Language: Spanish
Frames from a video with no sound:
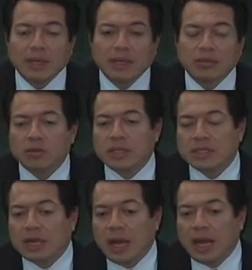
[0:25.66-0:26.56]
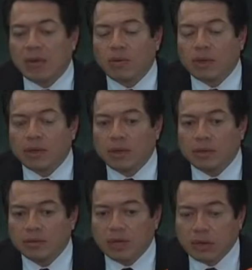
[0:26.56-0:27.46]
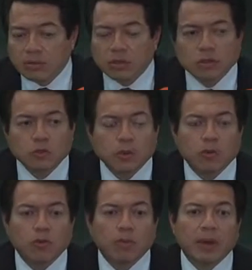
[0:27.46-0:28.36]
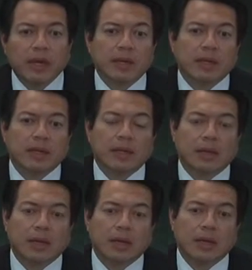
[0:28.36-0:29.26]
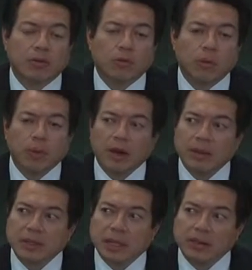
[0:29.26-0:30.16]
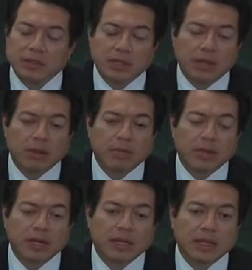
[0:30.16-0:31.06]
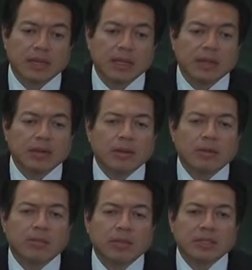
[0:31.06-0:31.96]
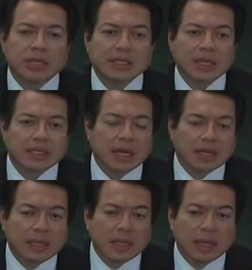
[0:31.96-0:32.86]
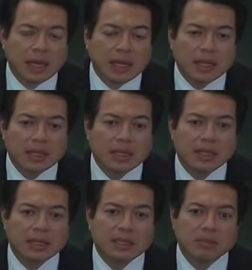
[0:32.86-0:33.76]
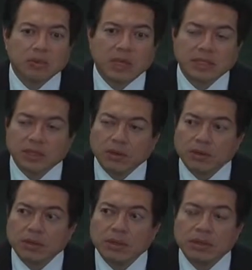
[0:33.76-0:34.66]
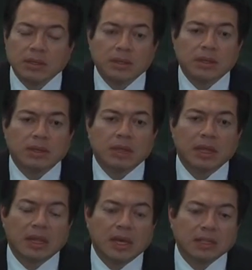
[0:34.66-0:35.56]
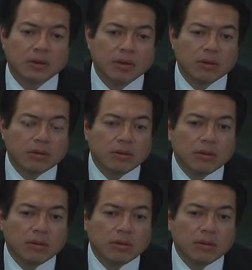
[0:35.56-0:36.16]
Entonces, a, lo, a nosotros nos preocupa en el grupo parlamentario del Senado del PRD, pues que esta estrategia de simulación, de dilación,